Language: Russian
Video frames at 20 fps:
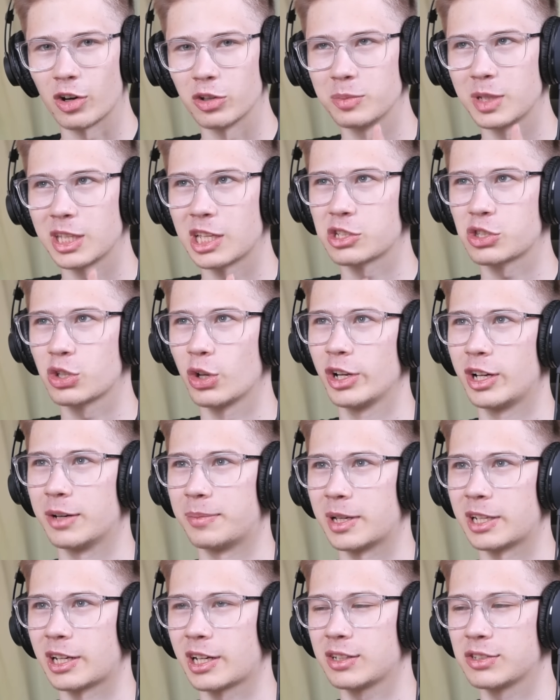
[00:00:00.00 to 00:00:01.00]
он мне настолько
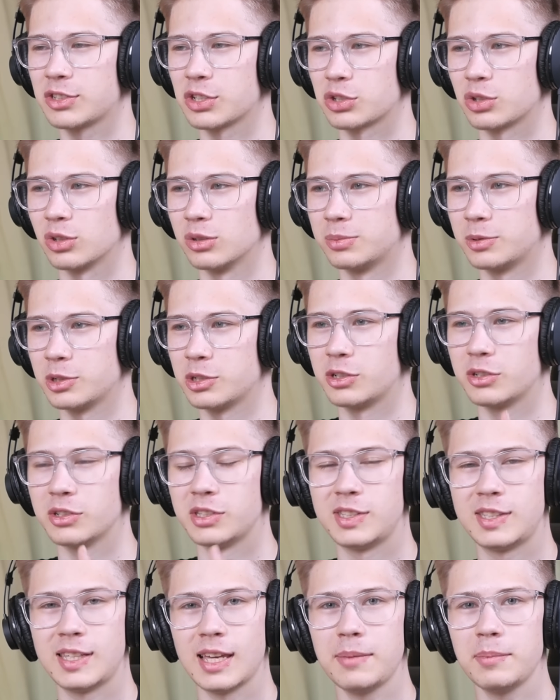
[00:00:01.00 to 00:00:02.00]
понравился, что он получил
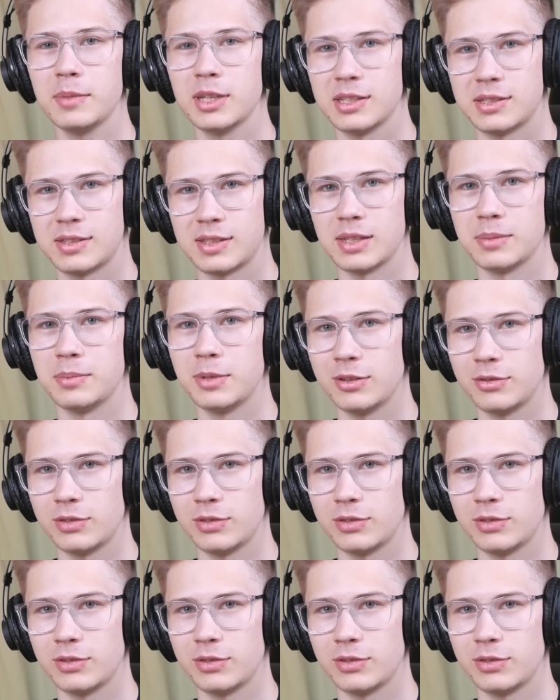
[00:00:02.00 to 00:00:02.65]
7 из 7